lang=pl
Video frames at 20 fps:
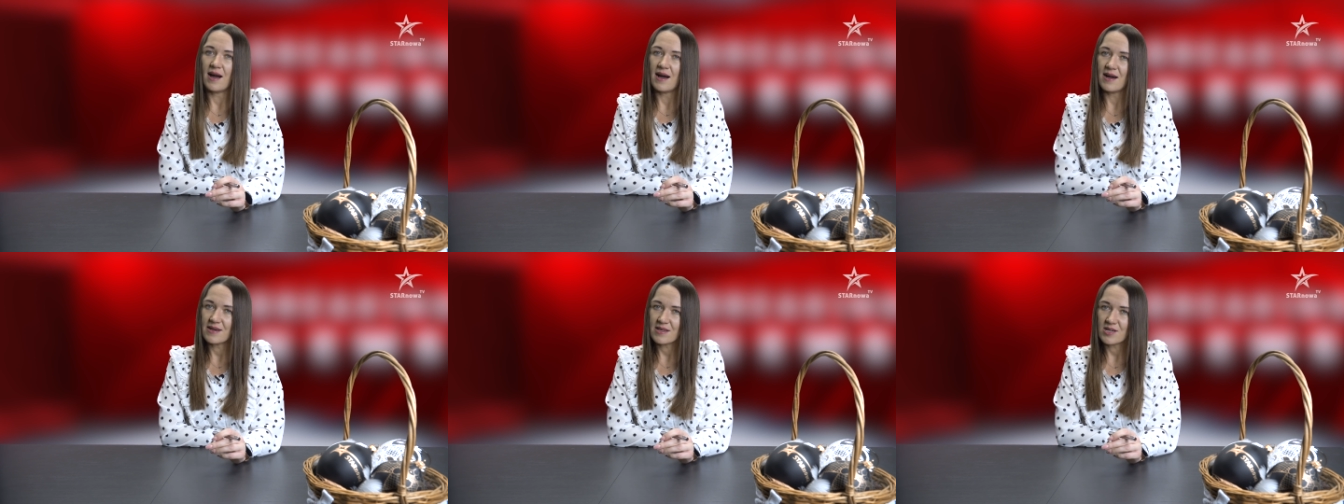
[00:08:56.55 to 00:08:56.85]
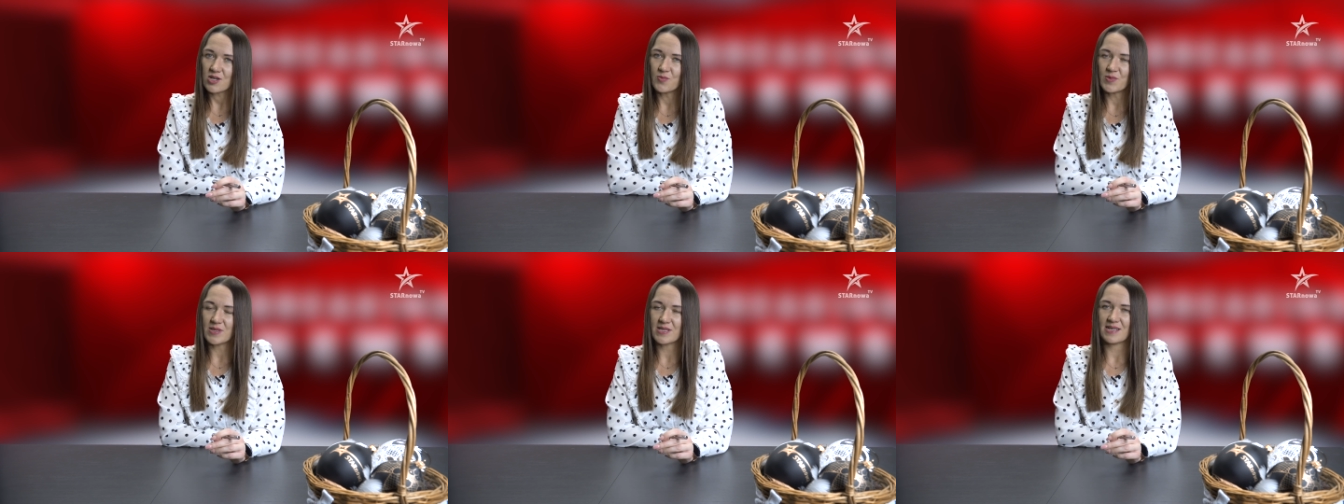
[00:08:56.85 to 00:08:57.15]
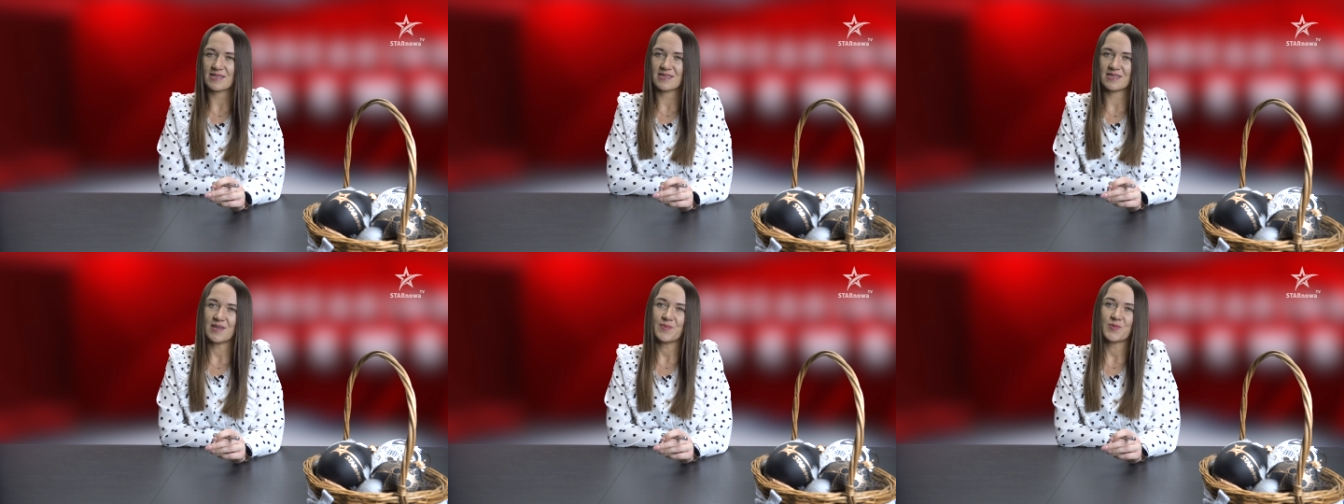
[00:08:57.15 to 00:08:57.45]
a
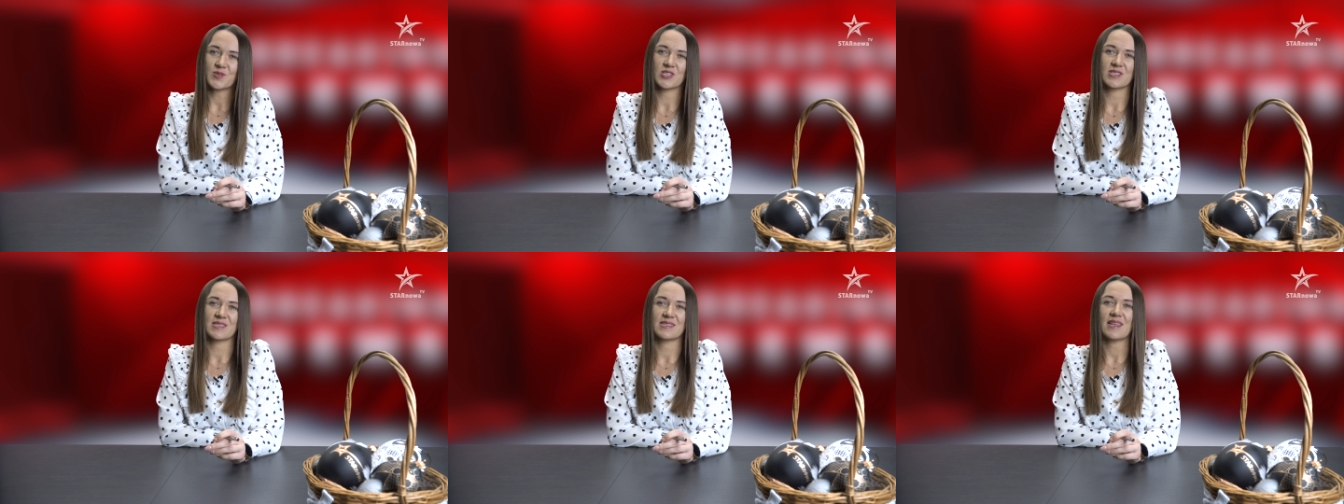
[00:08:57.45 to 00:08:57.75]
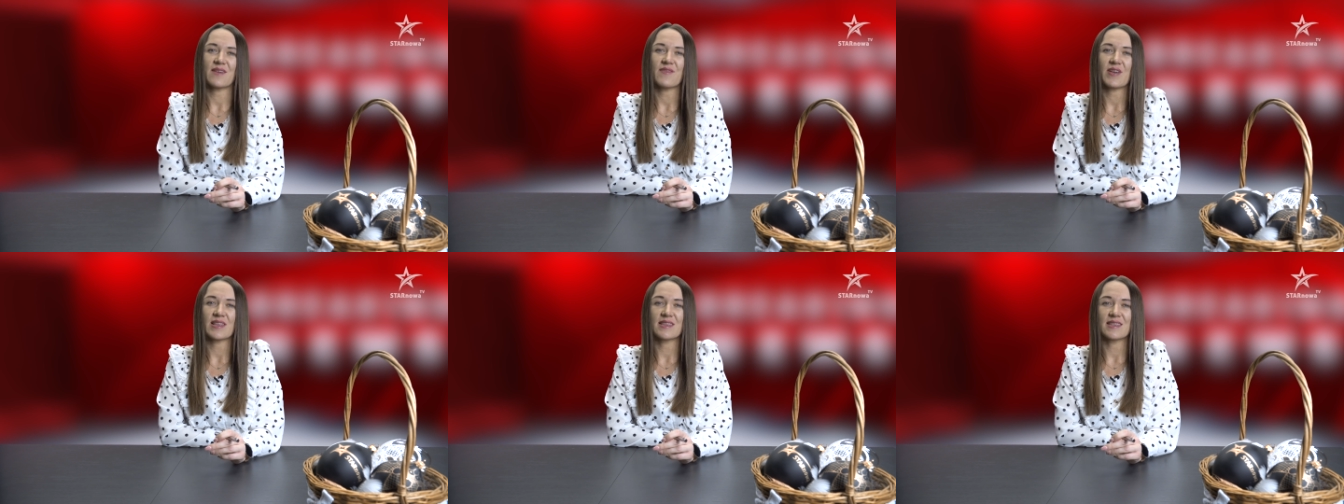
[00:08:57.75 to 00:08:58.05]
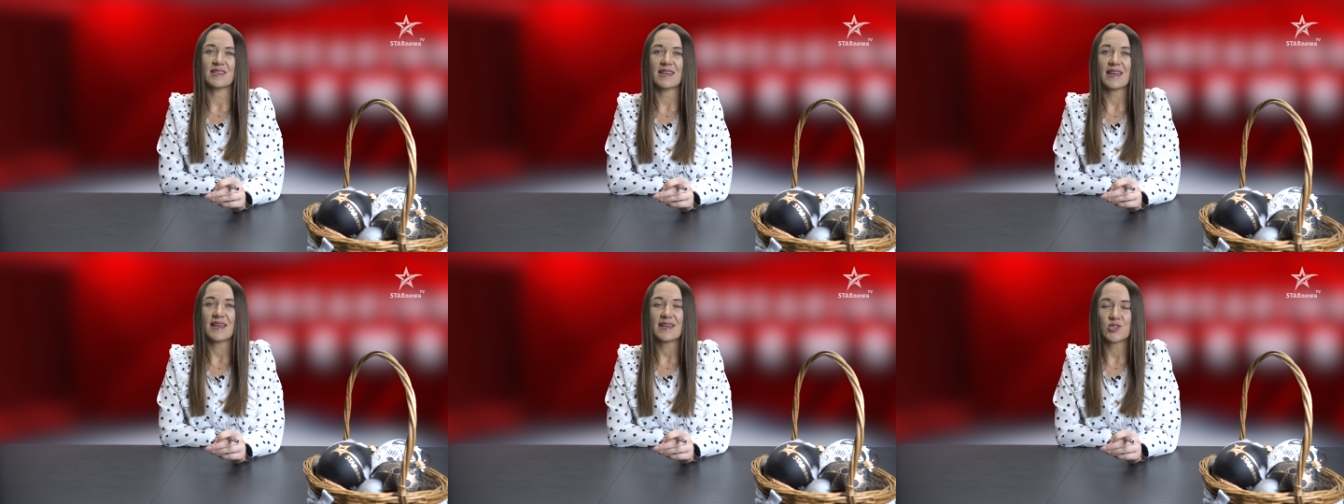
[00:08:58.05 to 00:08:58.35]
rekomendacje przedstawia
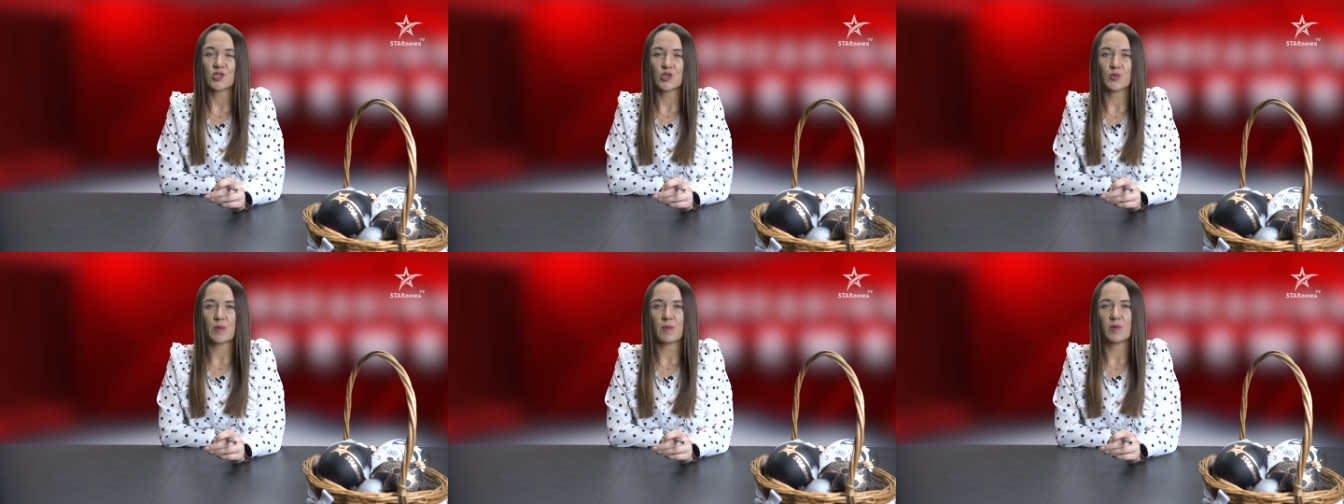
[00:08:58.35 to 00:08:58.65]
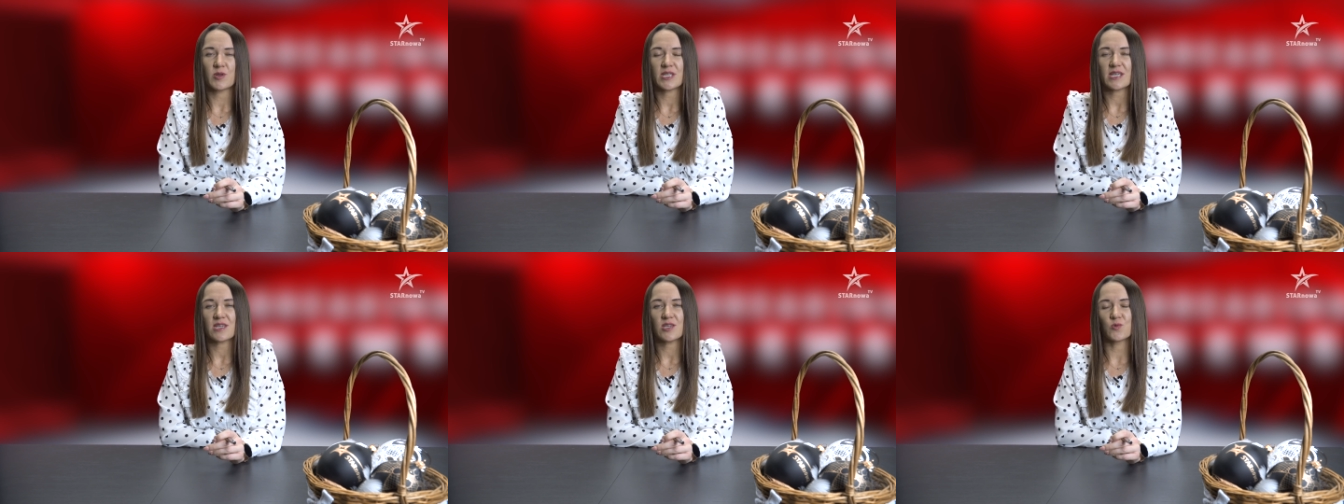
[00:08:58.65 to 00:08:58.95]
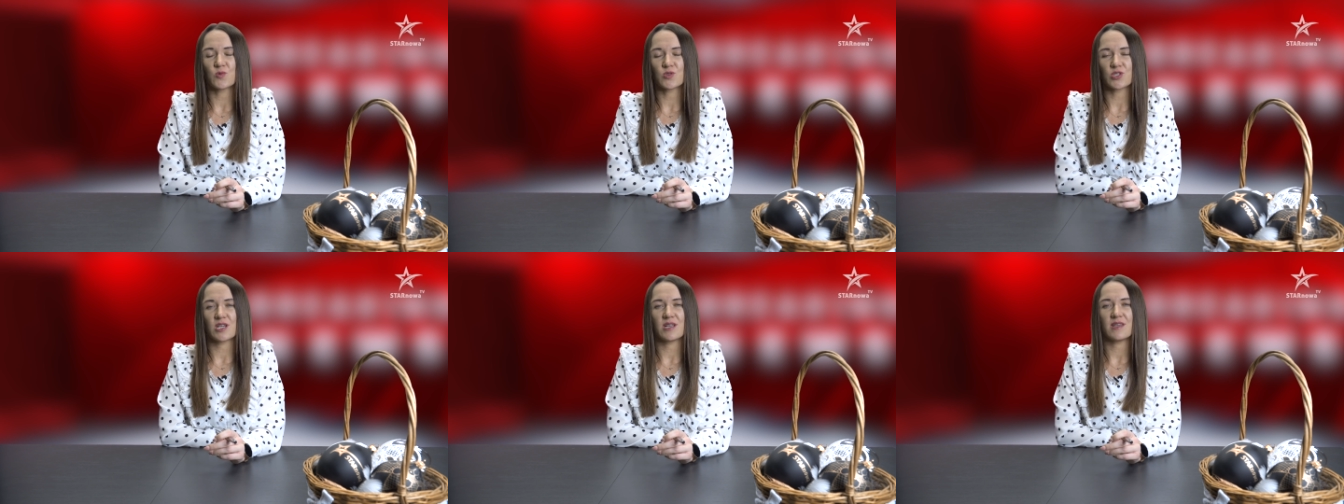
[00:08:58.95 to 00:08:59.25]
dyrektor
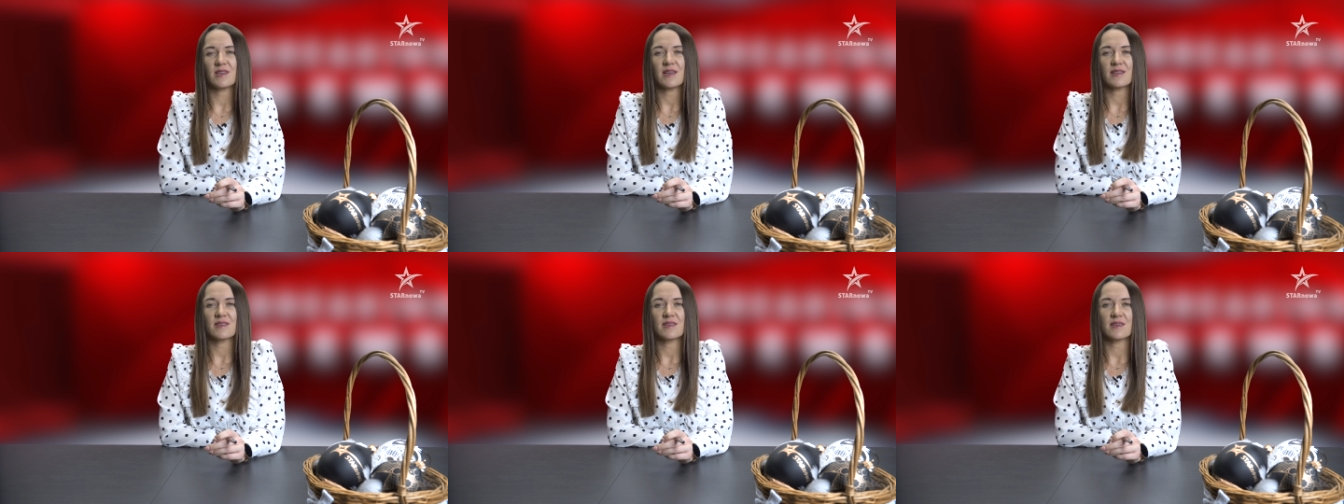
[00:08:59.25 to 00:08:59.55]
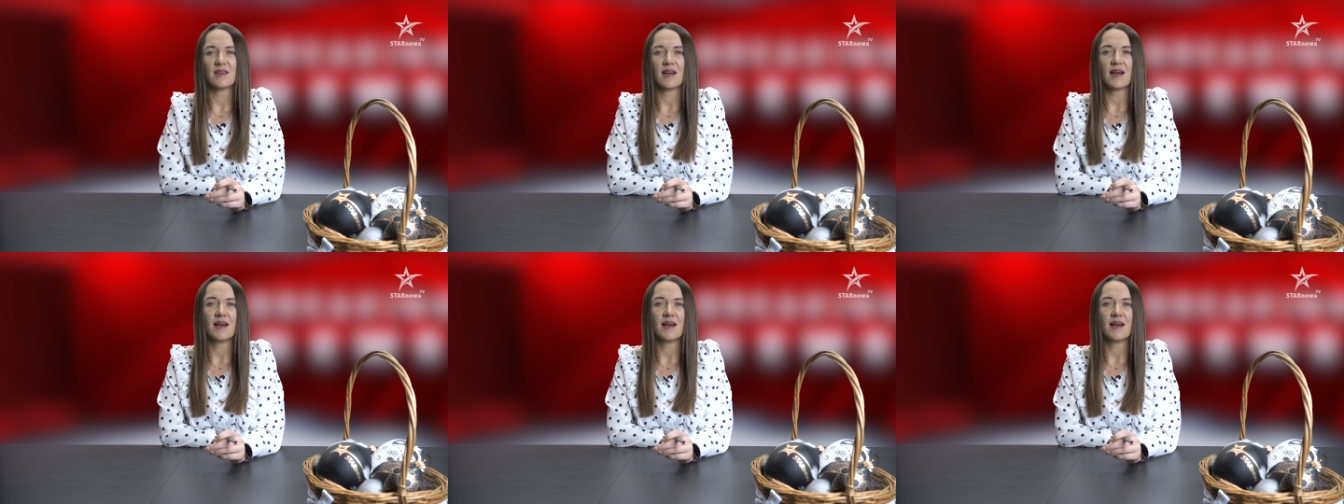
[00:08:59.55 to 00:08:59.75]
Biblioteki Uczelnianej